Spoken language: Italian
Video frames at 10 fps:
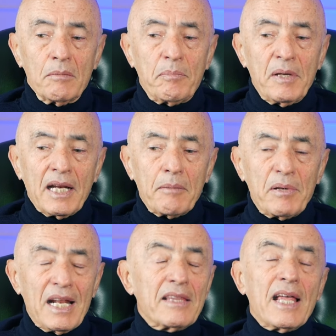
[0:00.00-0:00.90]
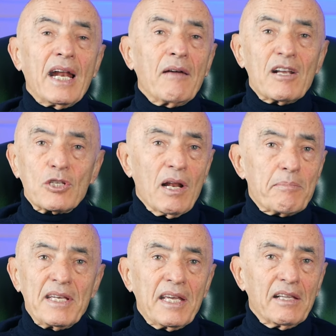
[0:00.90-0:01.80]
per, per, andare verso la
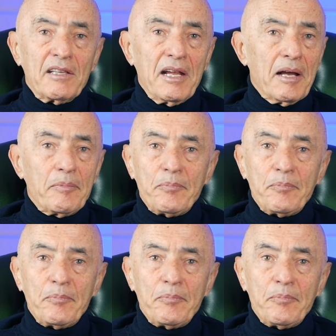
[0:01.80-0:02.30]
psichiatria,